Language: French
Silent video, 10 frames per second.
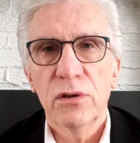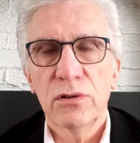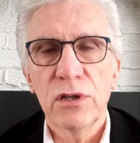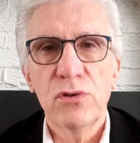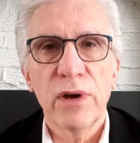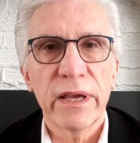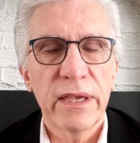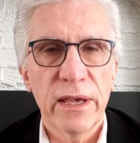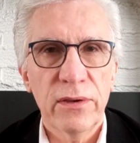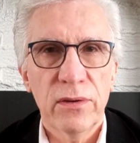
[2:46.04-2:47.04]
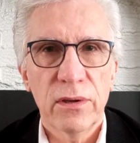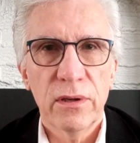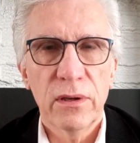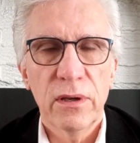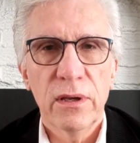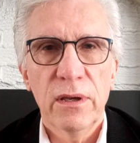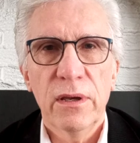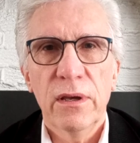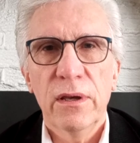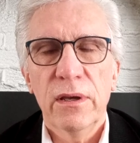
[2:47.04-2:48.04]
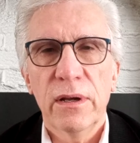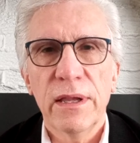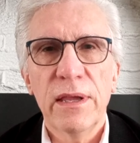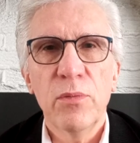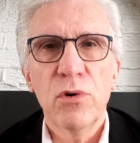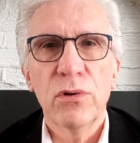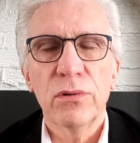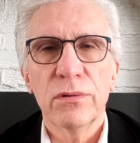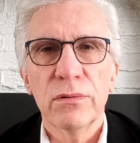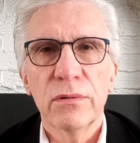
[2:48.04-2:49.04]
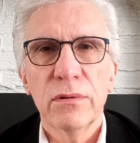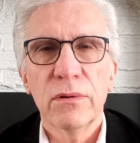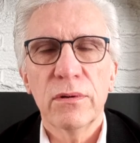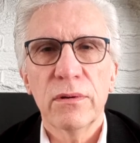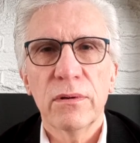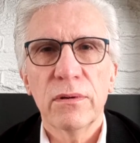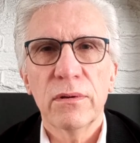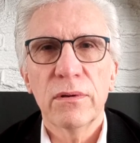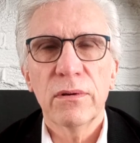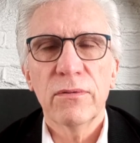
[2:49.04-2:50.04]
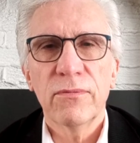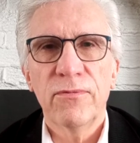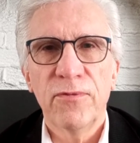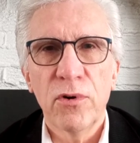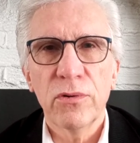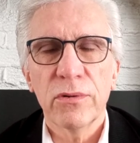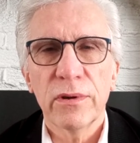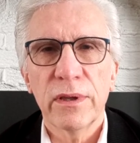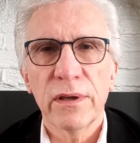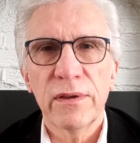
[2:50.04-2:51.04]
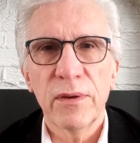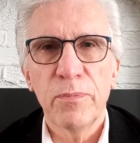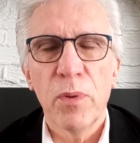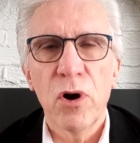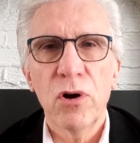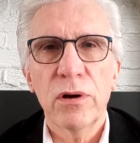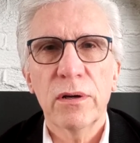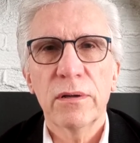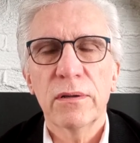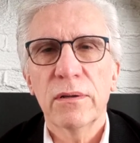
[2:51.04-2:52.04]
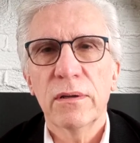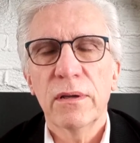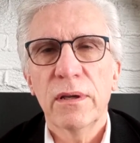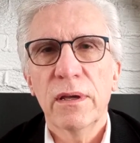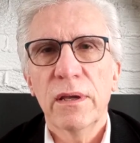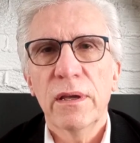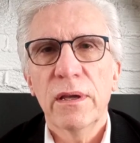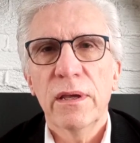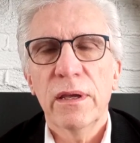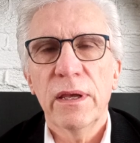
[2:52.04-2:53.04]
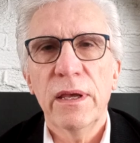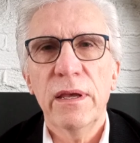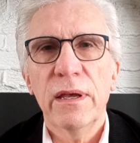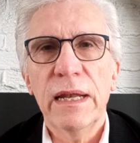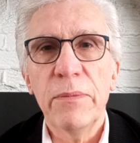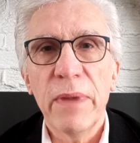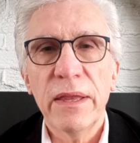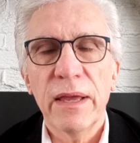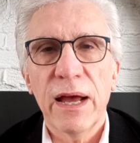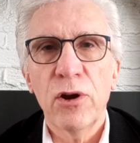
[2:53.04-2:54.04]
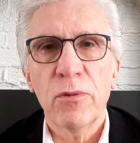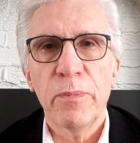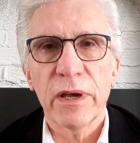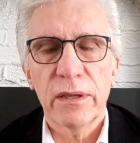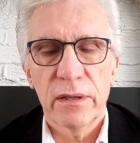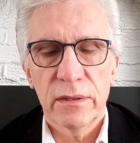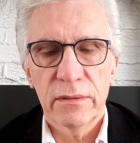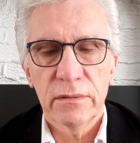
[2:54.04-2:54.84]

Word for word: Jésus acquiesce. Les démons vont dans ces porcs et les mènent à leur perte.